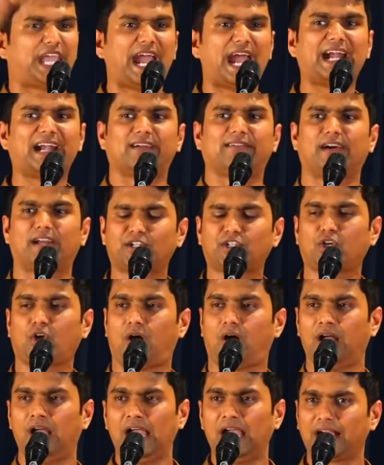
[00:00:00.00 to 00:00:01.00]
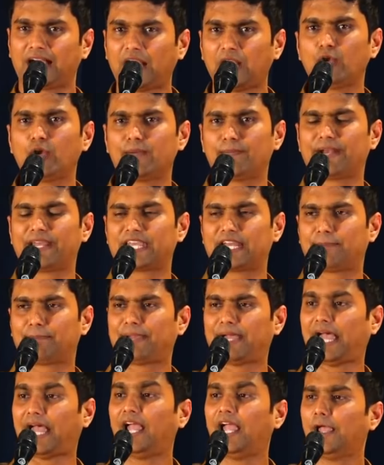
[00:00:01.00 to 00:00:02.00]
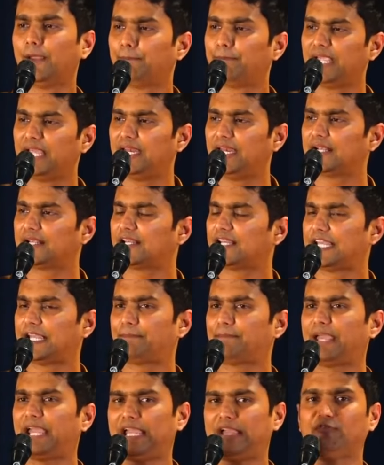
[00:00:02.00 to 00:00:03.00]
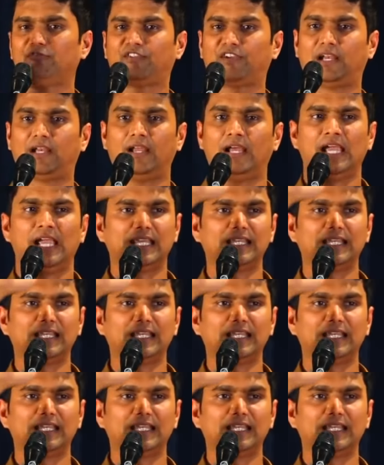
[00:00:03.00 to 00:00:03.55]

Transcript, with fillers: ஏழு வருஷம் கல்லூரி படிக்கிறப்ப பிலிட்டு எம்ஏ எம்பில்